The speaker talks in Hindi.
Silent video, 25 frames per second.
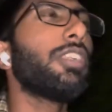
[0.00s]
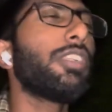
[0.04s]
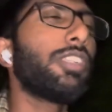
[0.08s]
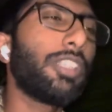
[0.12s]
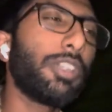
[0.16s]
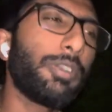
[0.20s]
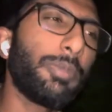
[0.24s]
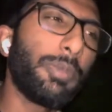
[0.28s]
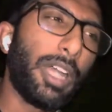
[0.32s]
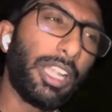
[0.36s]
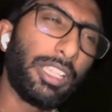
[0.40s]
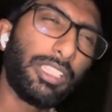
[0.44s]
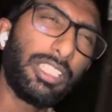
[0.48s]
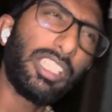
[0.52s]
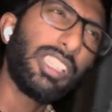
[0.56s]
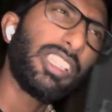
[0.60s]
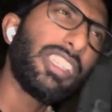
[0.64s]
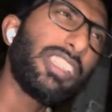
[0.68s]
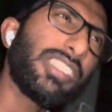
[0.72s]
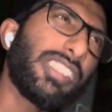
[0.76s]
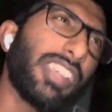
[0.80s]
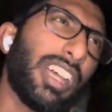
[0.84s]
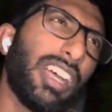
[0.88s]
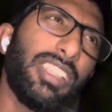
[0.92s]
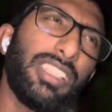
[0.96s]
टमाटर के
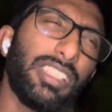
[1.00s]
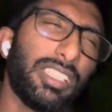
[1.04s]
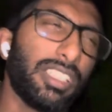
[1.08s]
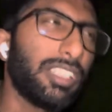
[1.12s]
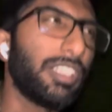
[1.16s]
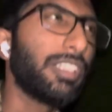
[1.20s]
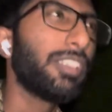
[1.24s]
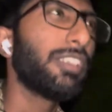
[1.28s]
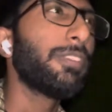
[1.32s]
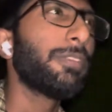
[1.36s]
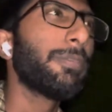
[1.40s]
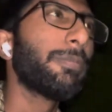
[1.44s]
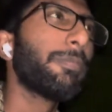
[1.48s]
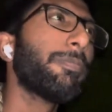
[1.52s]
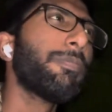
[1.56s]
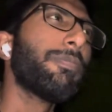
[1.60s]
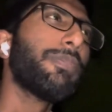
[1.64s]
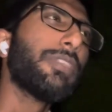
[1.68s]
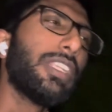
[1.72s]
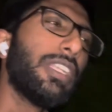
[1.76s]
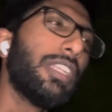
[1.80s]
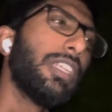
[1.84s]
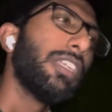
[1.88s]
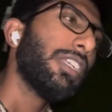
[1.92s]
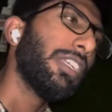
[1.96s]
साथ
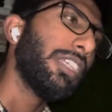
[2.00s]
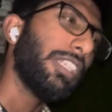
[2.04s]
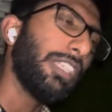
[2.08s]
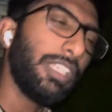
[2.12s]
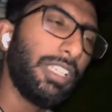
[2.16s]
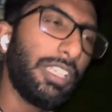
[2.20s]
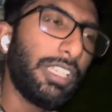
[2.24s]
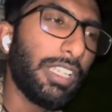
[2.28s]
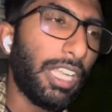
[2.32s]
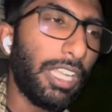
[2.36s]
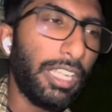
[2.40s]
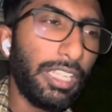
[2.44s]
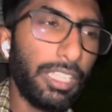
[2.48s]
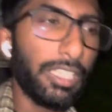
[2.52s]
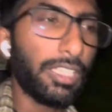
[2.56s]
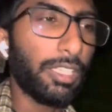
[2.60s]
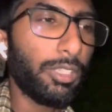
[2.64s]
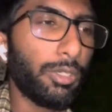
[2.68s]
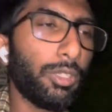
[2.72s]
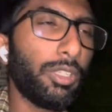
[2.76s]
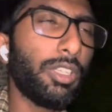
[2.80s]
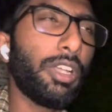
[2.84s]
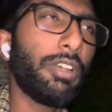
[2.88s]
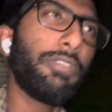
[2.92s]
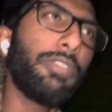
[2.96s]
घी ग्राइंड कर
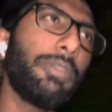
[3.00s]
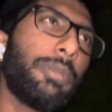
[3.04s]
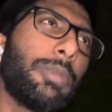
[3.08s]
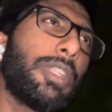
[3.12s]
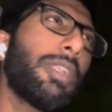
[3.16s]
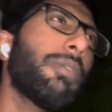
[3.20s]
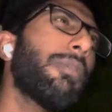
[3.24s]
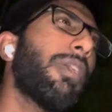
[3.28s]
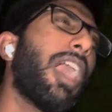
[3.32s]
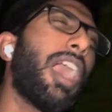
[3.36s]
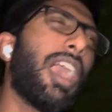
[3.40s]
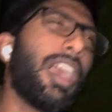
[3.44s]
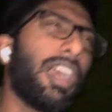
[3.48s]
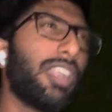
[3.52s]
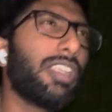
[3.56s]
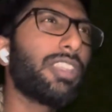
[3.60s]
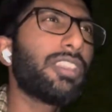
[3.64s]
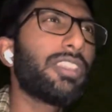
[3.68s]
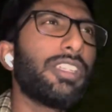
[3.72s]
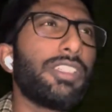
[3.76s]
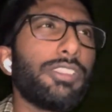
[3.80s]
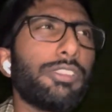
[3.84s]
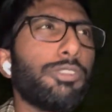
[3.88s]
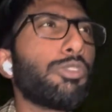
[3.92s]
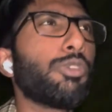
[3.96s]
लो या फिर मतलब आठ
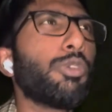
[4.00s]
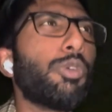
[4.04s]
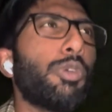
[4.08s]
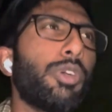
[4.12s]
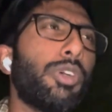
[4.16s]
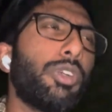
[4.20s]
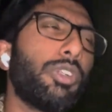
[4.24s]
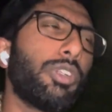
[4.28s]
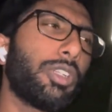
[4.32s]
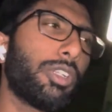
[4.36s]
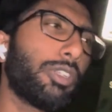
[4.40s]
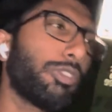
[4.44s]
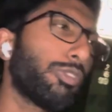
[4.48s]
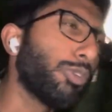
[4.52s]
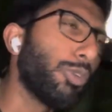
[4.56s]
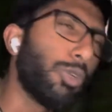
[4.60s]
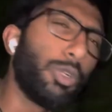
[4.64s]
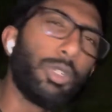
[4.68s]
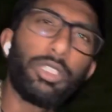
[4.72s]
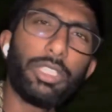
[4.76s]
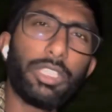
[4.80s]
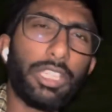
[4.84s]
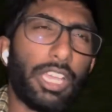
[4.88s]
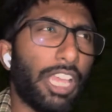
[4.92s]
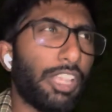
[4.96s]
दस सो
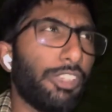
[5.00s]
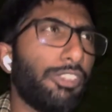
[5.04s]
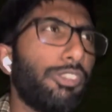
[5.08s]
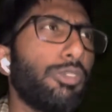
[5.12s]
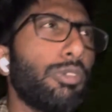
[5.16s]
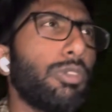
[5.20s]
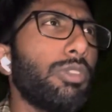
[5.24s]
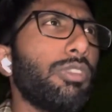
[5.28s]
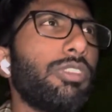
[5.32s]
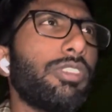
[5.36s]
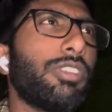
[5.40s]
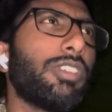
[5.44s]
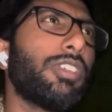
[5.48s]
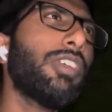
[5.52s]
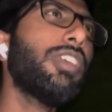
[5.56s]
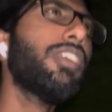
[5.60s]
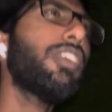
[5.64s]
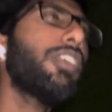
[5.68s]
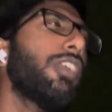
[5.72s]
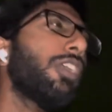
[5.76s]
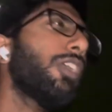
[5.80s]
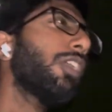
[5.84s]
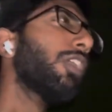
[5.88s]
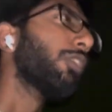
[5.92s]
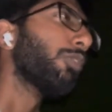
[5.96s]
सोक्ड कैशूज़
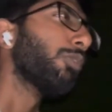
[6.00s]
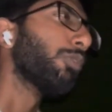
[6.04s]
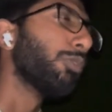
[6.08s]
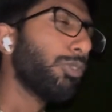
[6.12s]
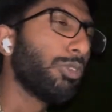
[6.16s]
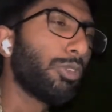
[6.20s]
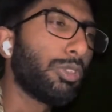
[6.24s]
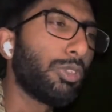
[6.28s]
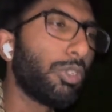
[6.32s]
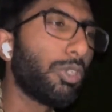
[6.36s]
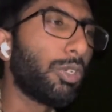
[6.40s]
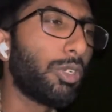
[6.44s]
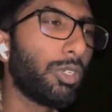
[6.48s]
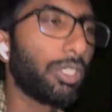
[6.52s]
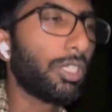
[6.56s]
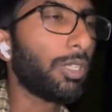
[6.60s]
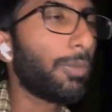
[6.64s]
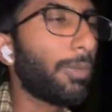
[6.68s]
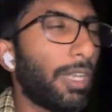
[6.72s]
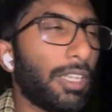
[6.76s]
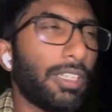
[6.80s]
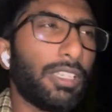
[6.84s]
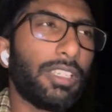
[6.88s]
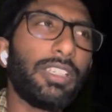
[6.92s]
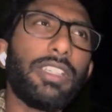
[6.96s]
उनको
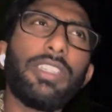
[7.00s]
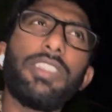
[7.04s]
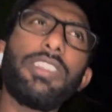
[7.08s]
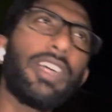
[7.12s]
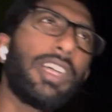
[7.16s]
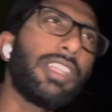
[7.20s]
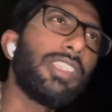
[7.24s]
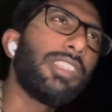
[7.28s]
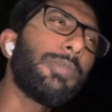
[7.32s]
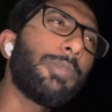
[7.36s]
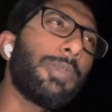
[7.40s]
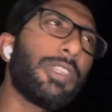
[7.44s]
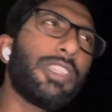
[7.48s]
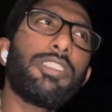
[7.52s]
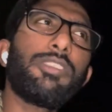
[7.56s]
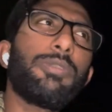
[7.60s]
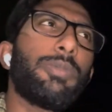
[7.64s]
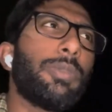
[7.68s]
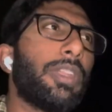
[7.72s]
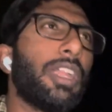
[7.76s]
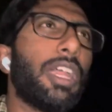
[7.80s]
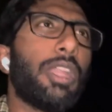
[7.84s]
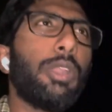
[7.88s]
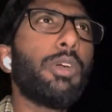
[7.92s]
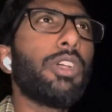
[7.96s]
टमाटर के साथ ही पेस्ट
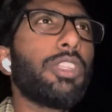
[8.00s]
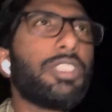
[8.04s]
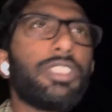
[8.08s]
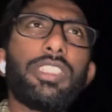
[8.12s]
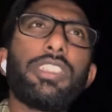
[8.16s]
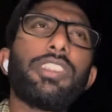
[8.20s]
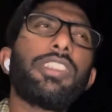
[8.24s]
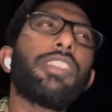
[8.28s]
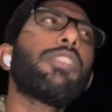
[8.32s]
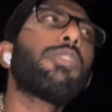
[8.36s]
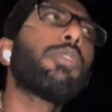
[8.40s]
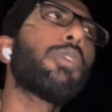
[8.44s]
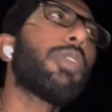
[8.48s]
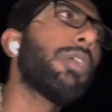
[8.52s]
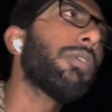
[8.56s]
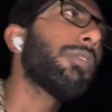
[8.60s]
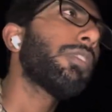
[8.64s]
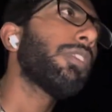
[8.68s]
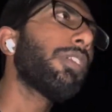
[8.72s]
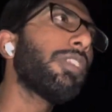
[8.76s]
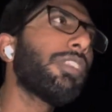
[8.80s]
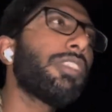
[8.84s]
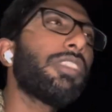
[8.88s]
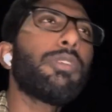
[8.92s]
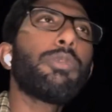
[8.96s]
बना लो अच्छे से थोड़ा
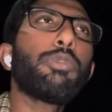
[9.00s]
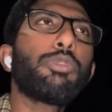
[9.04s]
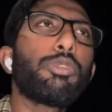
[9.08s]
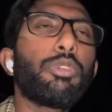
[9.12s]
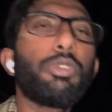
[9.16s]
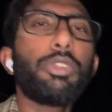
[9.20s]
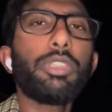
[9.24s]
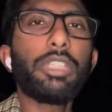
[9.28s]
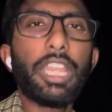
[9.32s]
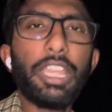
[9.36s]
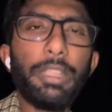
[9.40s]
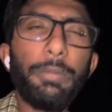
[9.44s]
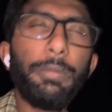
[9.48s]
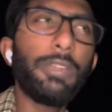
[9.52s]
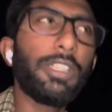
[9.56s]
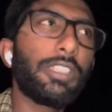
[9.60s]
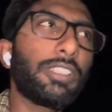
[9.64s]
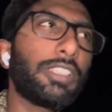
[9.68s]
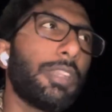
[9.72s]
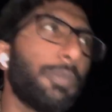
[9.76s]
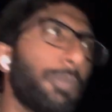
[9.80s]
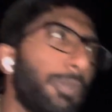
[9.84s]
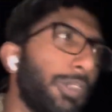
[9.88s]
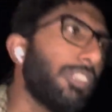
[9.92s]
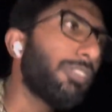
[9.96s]
मतलब ऐसे उसको टाइम
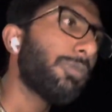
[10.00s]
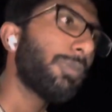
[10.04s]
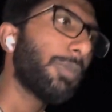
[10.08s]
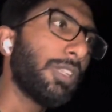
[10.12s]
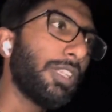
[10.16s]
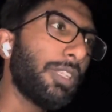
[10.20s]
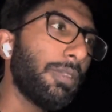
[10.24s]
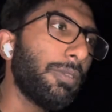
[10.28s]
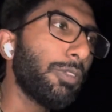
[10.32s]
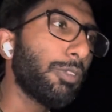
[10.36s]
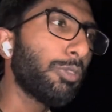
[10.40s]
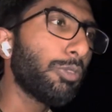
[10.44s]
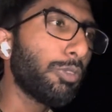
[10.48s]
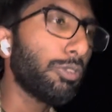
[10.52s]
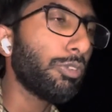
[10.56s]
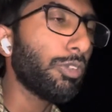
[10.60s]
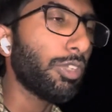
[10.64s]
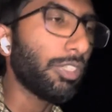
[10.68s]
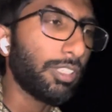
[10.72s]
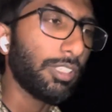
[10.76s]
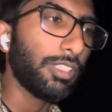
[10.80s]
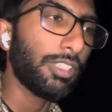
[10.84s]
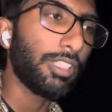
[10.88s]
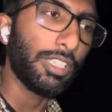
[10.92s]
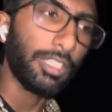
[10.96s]
लगता है पेस्ट बनने में क्योंकि
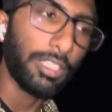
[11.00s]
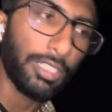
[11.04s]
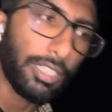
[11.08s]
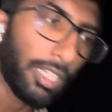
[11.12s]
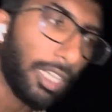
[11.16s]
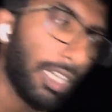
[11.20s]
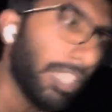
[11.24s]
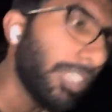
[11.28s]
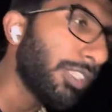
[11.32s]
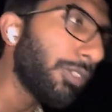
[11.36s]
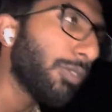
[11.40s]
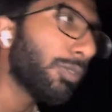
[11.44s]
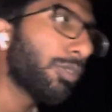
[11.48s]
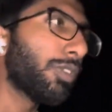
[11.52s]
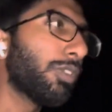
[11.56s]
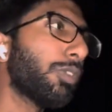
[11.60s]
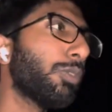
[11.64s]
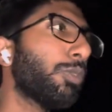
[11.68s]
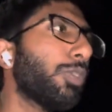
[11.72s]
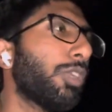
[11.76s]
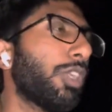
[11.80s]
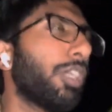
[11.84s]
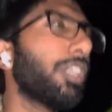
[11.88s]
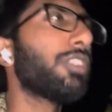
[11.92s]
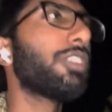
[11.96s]
वैसे दरा नहीं
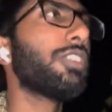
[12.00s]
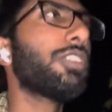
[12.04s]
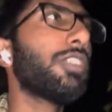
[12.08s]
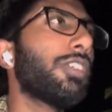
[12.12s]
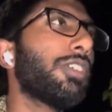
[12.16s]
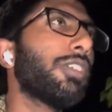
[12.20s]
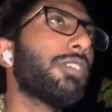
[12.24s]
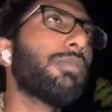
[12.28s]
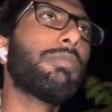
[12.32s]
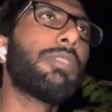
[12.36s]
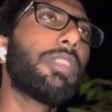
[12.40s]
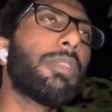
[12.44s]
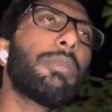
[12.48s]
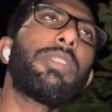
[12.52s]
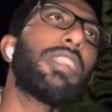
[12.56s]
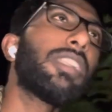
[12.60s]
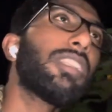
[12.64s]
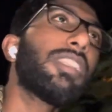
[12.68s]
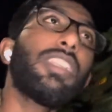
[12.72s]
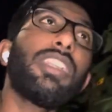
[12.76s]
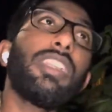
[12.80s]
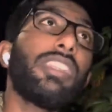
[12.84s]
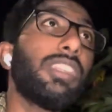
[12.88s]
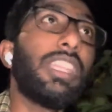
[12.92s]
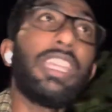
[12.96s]
होना चाहिए मतलब
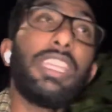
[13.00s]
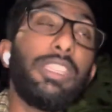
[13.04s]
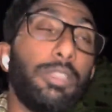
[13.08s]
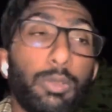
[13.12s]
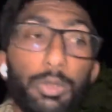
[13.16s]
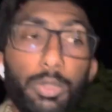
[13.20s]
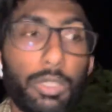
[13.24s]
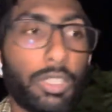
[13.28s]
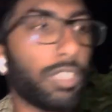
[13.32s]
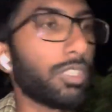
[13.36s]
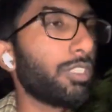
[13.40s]
दरा नहीं होना